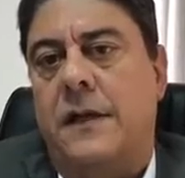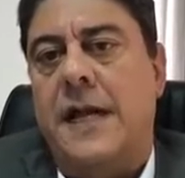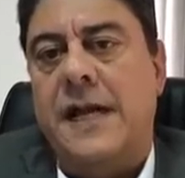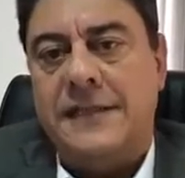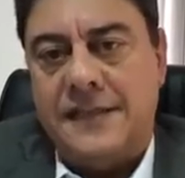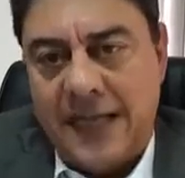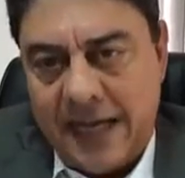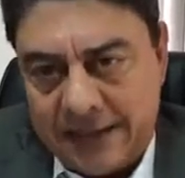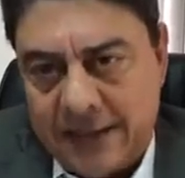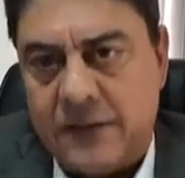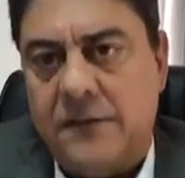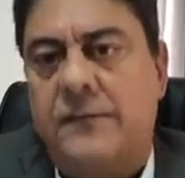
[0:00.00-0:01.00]

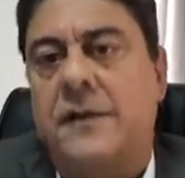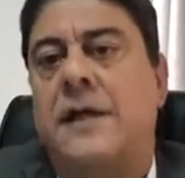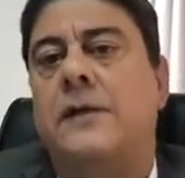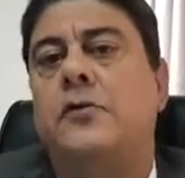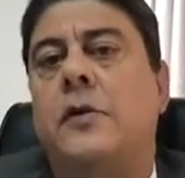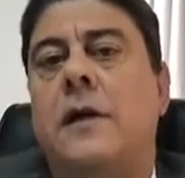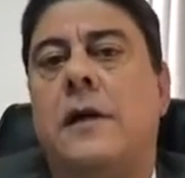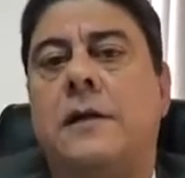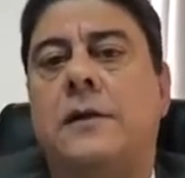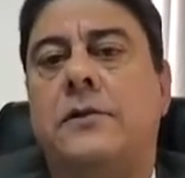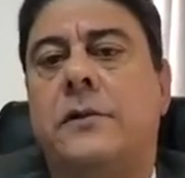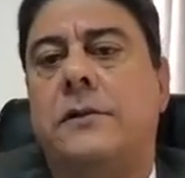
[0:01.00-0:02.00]
exerce atividades
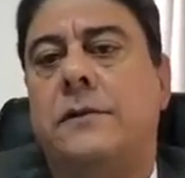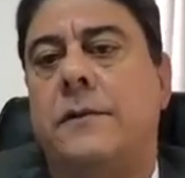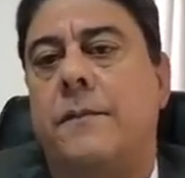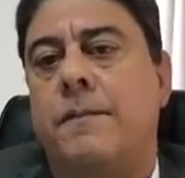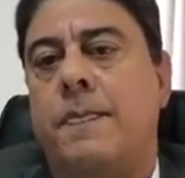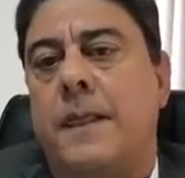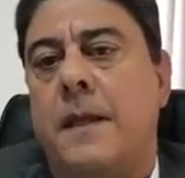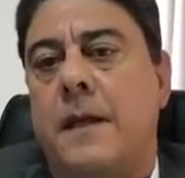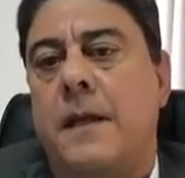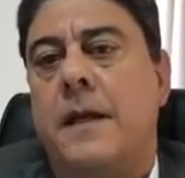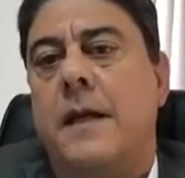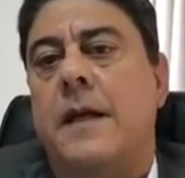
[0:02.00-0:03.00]
jornalísticas,
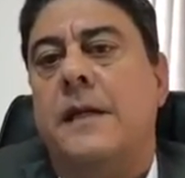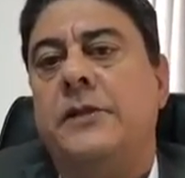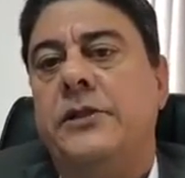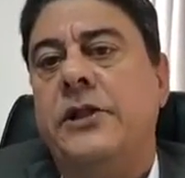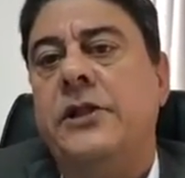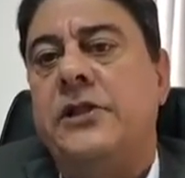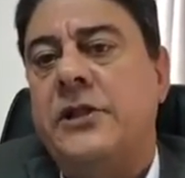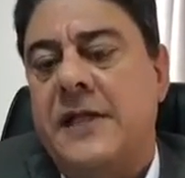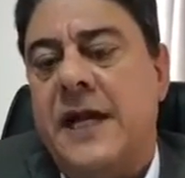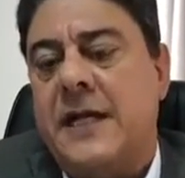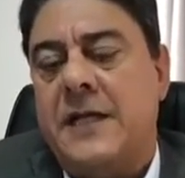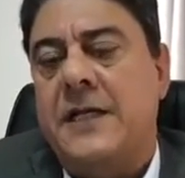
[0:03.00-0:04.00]
diz
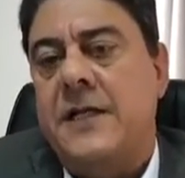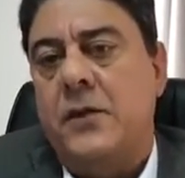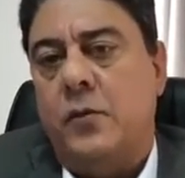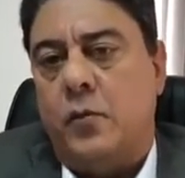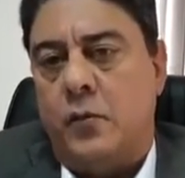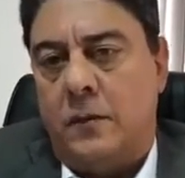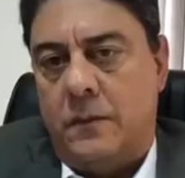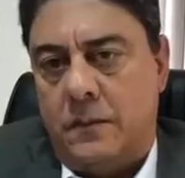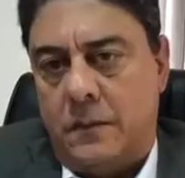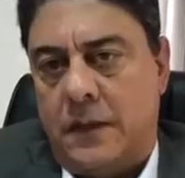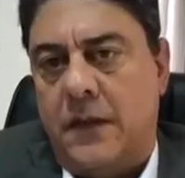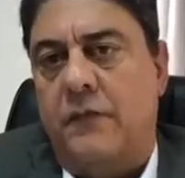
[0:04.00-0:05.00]
que aquilo
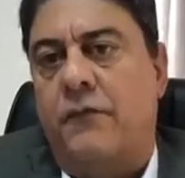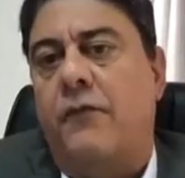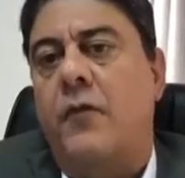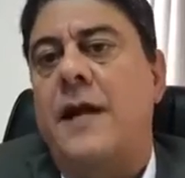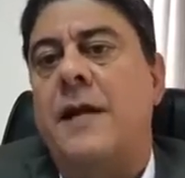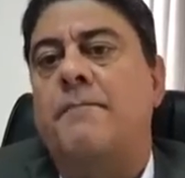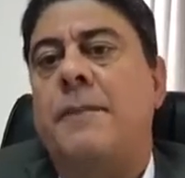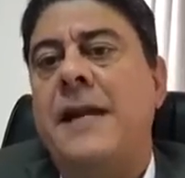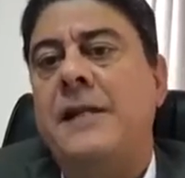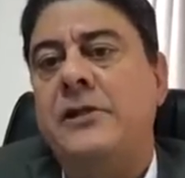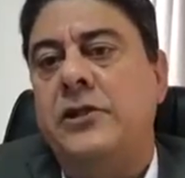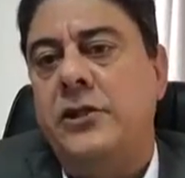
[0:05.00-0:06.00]
que foi
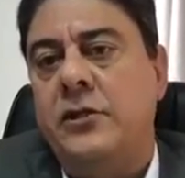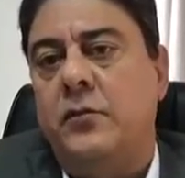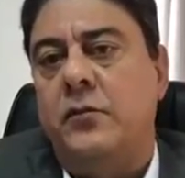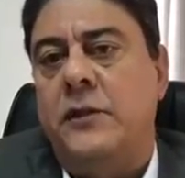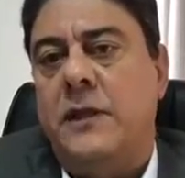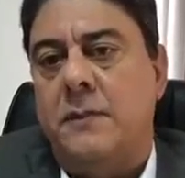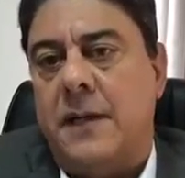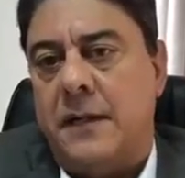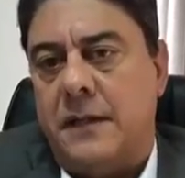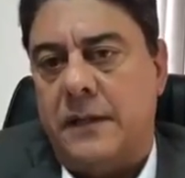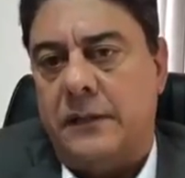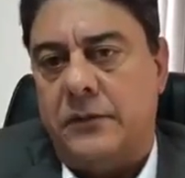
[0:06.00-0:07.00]
apreendido de
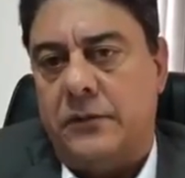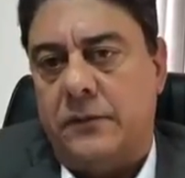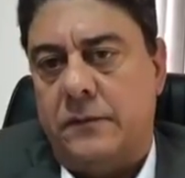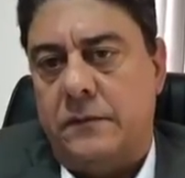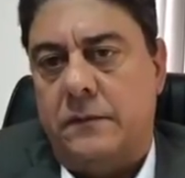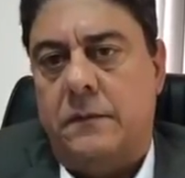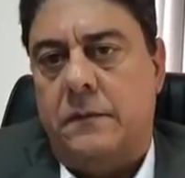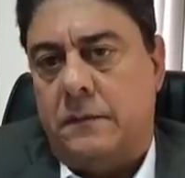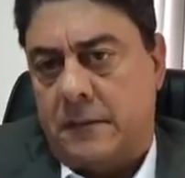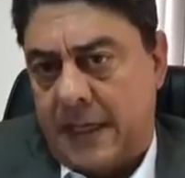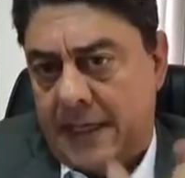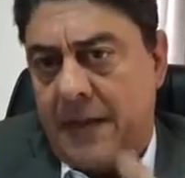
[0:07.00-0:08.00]
Guimarães,
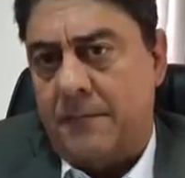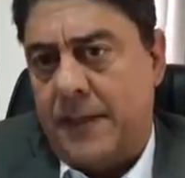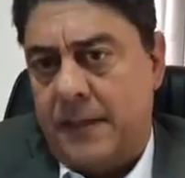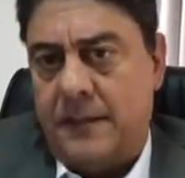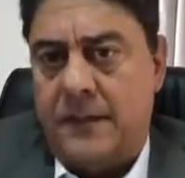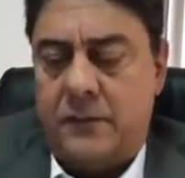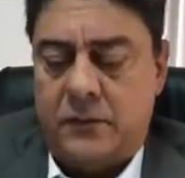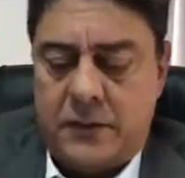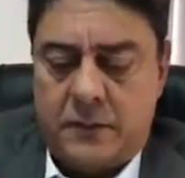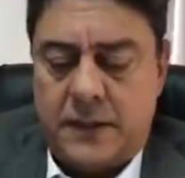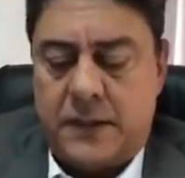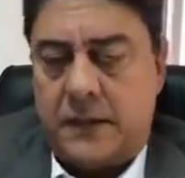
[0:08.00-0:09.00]
o que, que aprenderam de
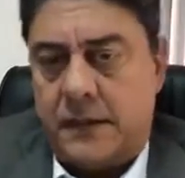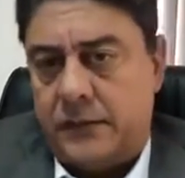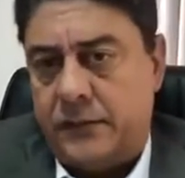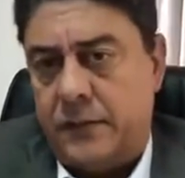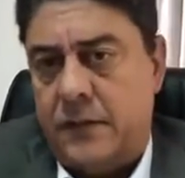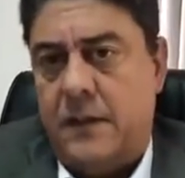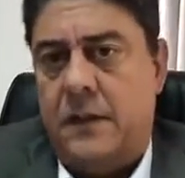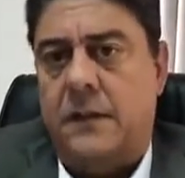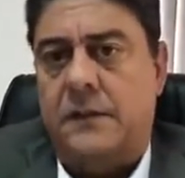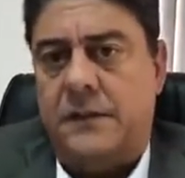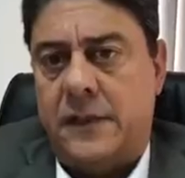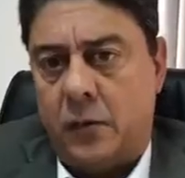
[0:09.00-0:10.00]
Guimarães?
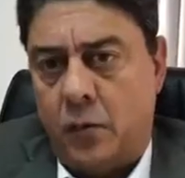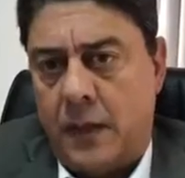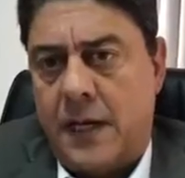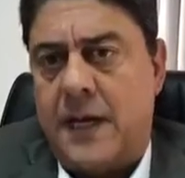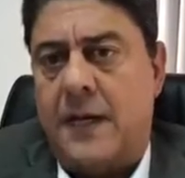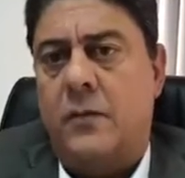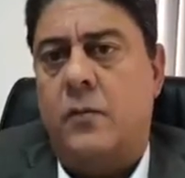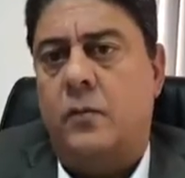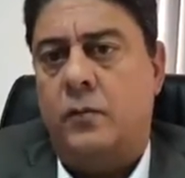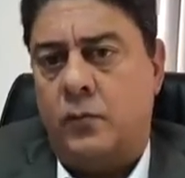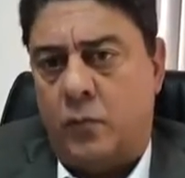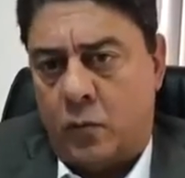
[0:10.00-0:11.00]
Celular,
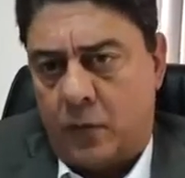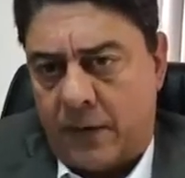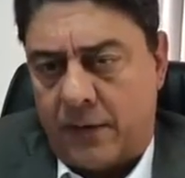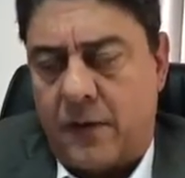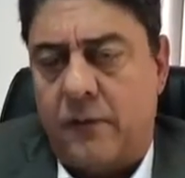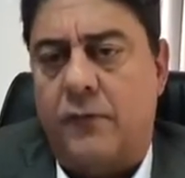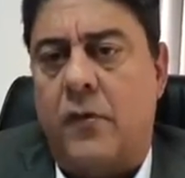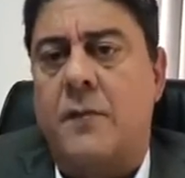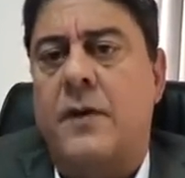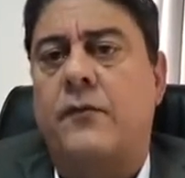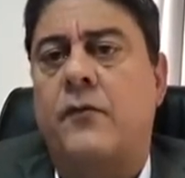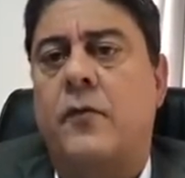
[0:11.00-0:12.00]
com todas as
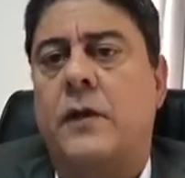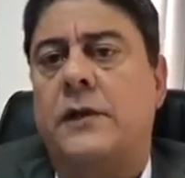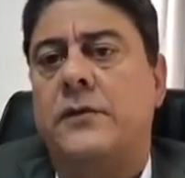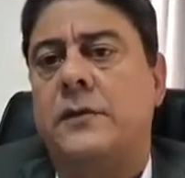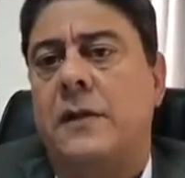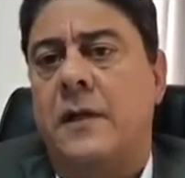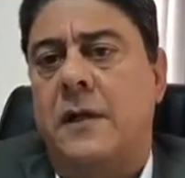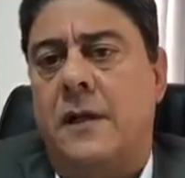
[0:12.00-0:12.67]
informações,